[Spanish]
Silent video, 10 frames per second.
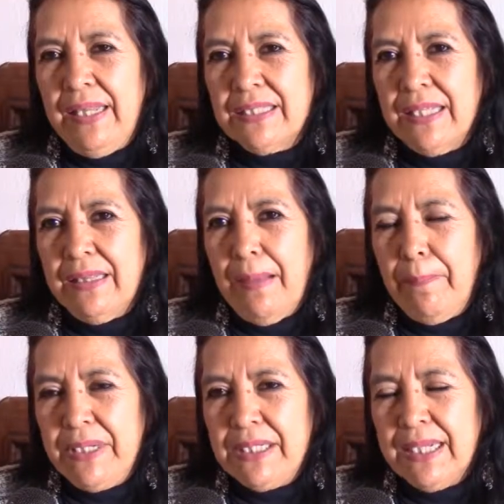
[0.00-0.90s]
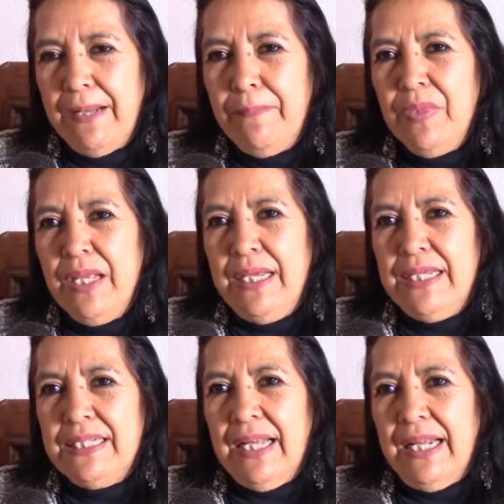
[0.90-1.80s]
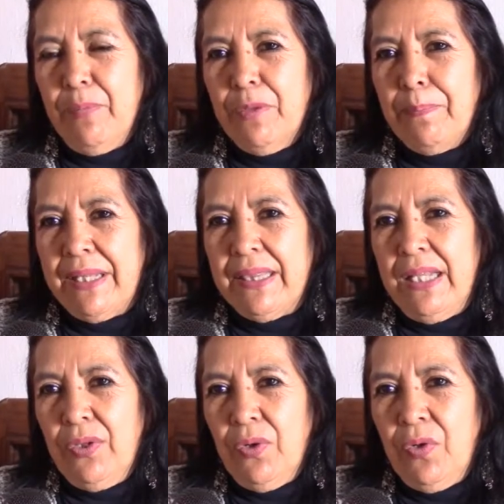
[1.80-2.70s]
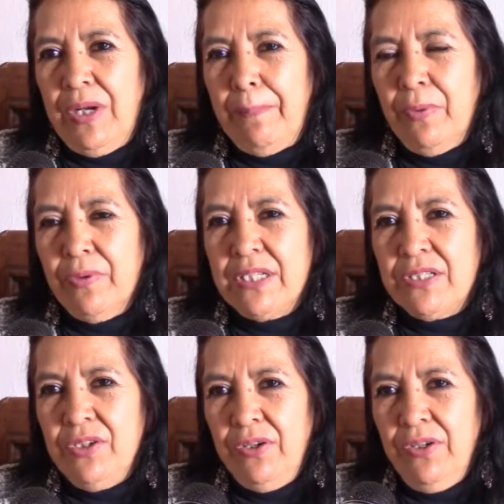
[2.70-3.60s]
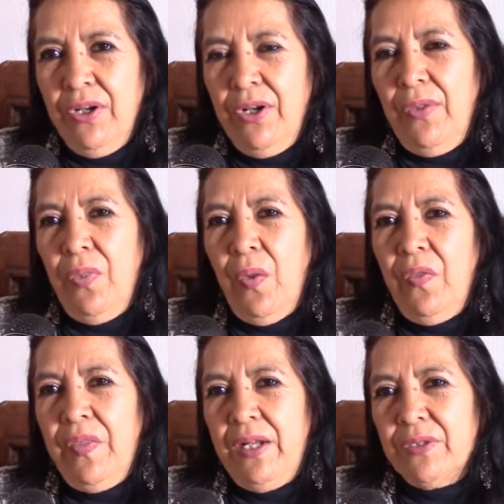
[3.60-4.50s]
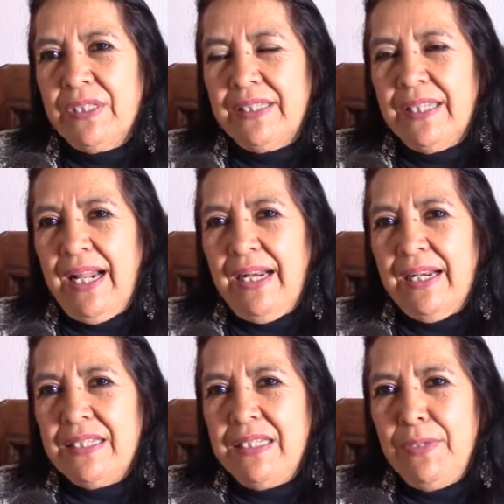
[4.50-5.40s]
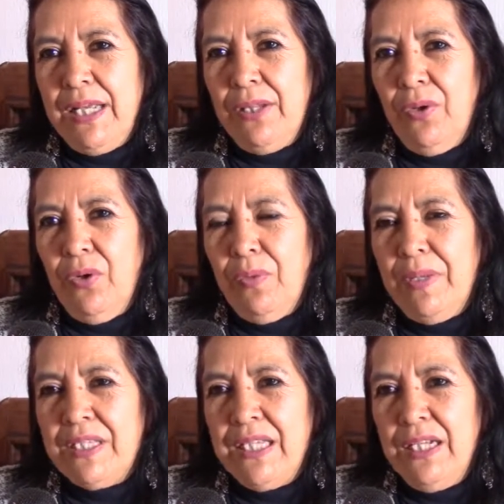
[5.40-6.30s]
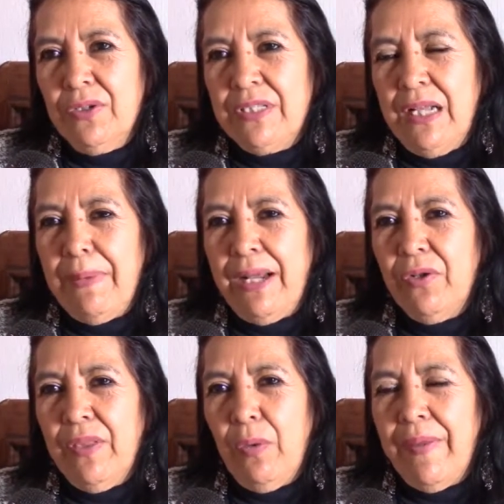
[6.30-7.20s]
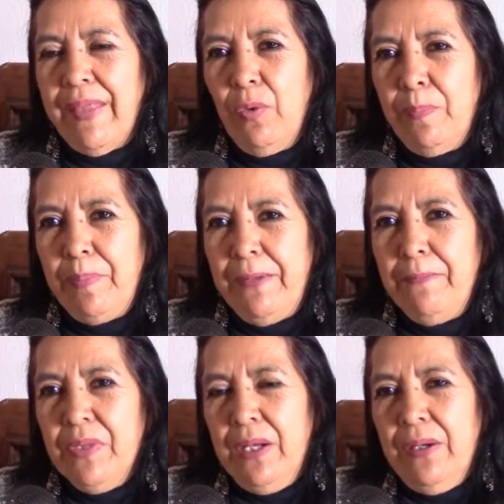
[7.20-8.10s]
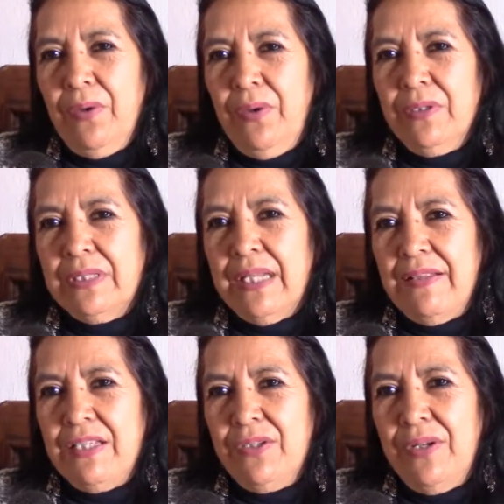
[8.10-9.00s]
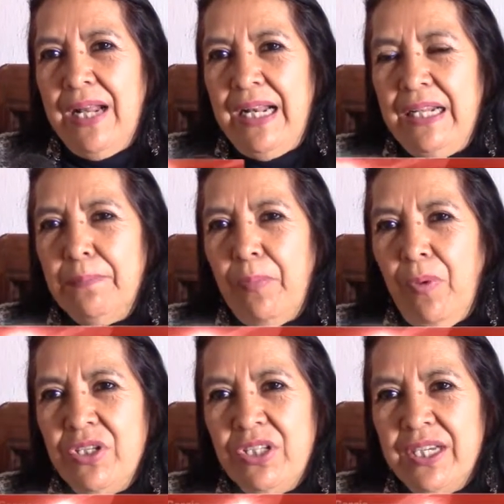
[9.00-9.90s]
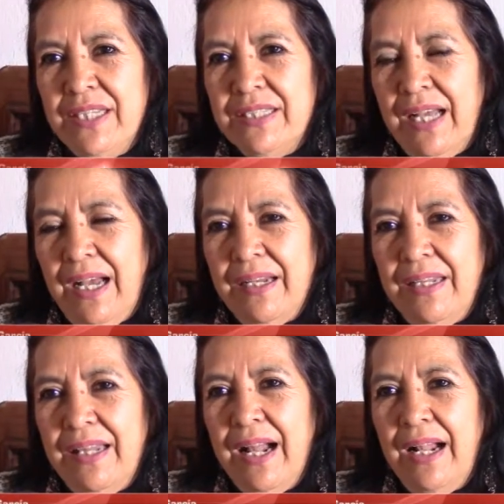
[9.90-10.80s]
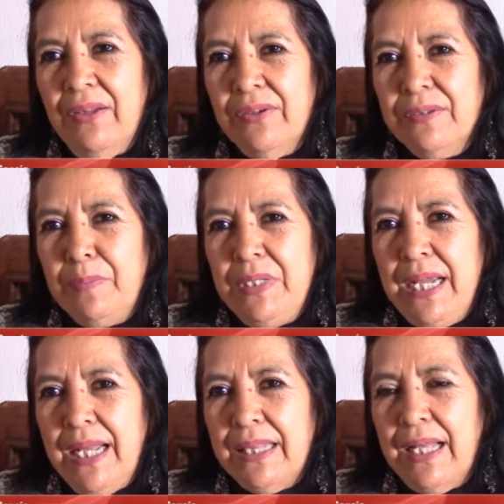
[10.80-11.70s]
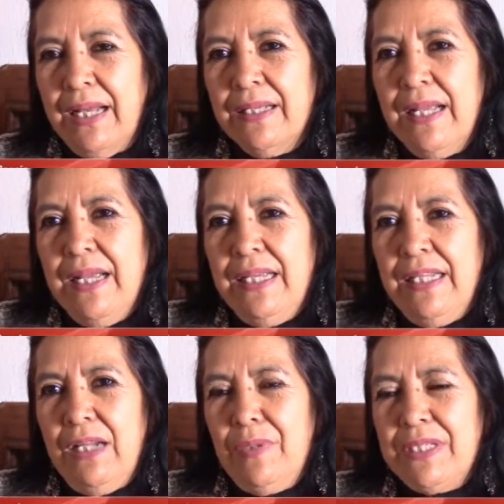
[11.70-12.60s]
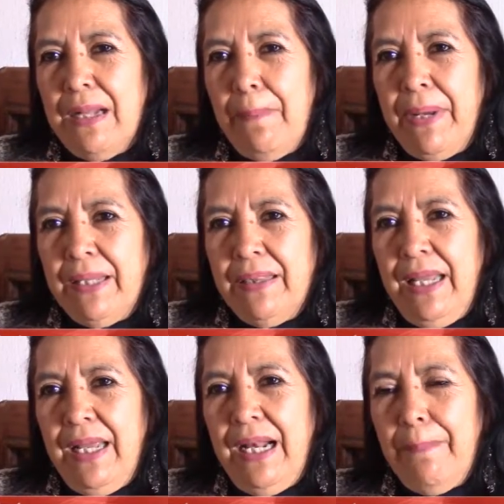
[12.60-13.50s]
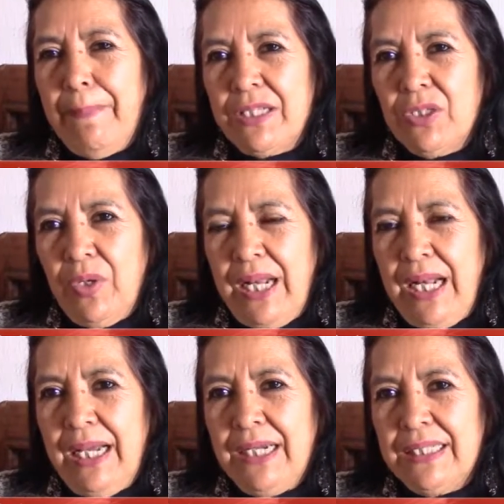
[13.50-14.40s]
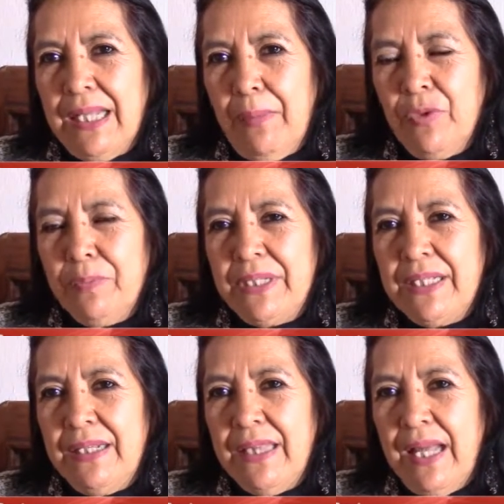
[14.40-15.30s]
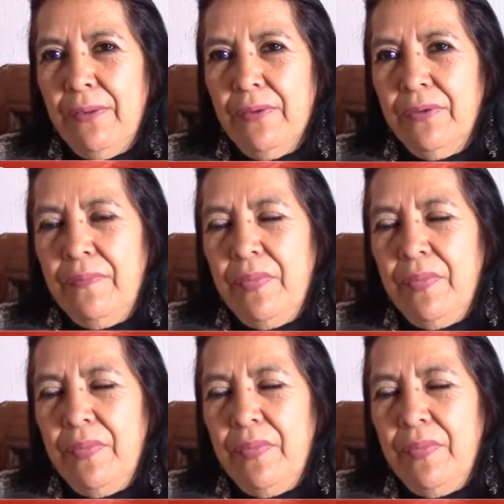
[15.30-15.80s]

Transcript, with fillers: de Santa Prisca. Estaremos partiendo con la procesión, donde nos estarán recibiendo los vecinos del barrio de Guadalupe con los tradicionales ponches, aguinaldos, piñata y de nuestra parte la pastorela que estamos presentando